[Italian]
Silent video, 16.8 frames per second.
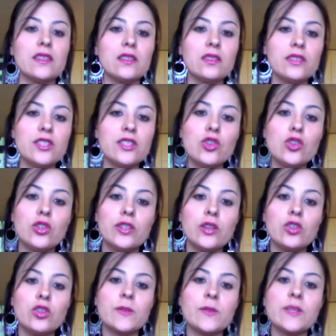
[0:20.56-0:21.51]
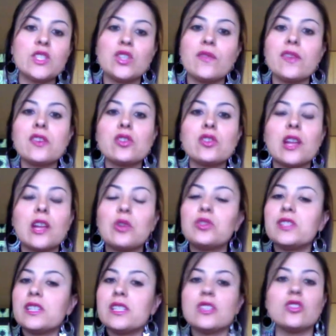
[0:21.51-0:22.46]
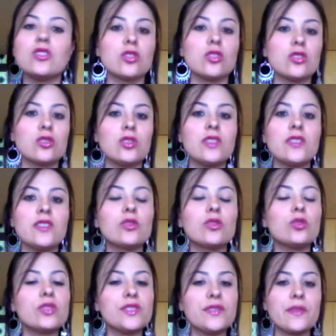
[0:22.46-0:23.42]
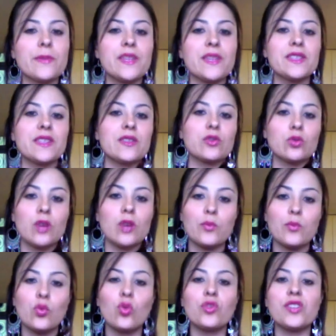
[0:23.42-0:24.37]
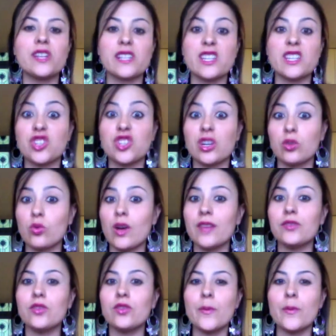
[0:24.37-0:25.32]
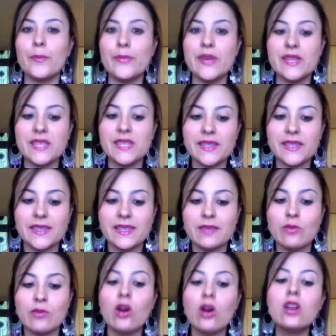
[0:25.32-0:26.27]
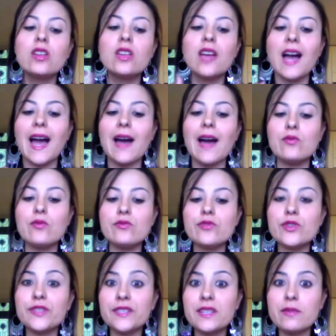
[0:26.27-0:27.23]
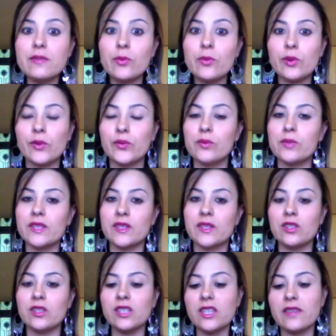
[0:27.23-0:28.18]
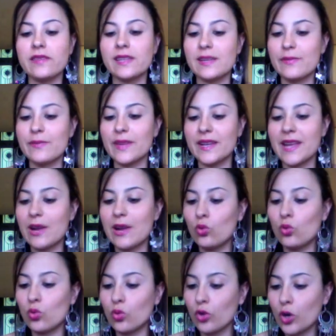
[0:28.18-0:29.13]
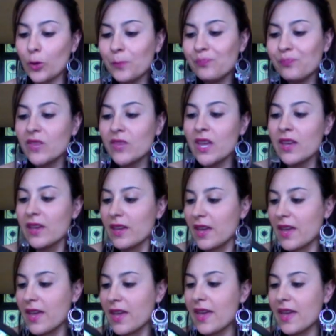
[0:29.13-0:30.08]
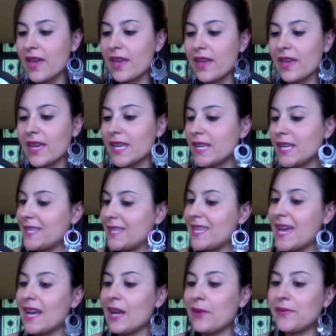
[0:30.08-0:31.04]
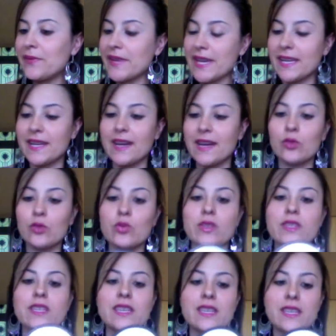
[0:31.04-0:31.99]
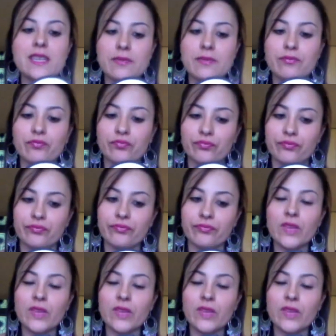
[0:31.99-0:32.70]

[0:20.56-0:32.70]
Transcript: eh, io nello specifico la utilizzo solo ed esclusivamente sulle punte, risciacquando benissimo, ha un'ottima profumazione che vi rimane a lungo eh, ed è all'avena, quindi mm,